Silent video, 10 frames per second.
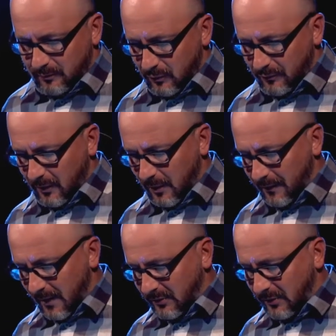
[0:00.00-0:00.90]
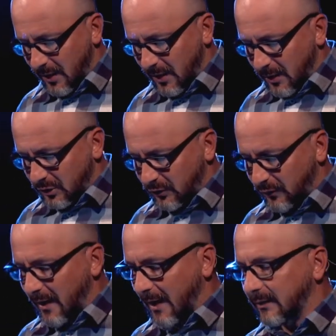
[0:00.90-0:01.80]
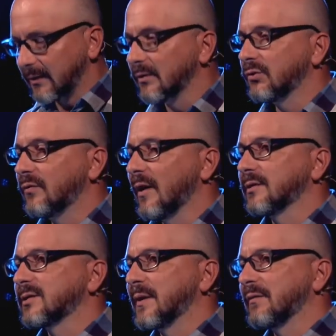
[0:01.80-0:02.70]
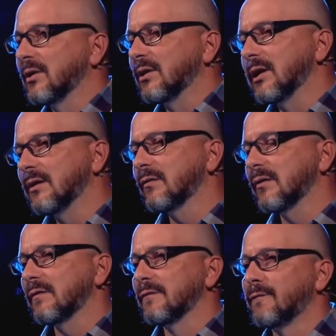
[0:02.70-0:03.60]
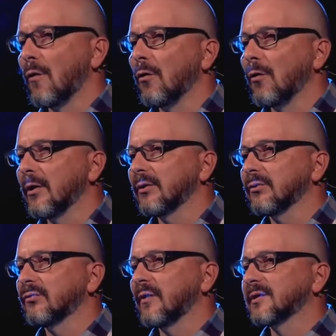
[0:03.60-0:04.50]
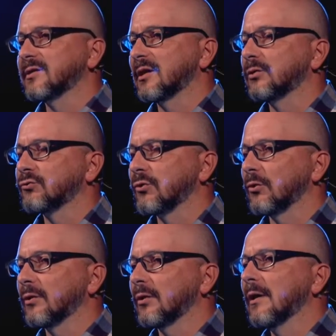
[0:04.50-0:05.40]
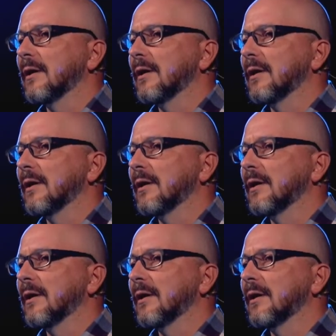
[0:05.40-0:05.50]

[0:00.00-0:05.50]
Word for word: mógł wyglądać świat, świat sprawiedliwy, wolny, świat zjednoczony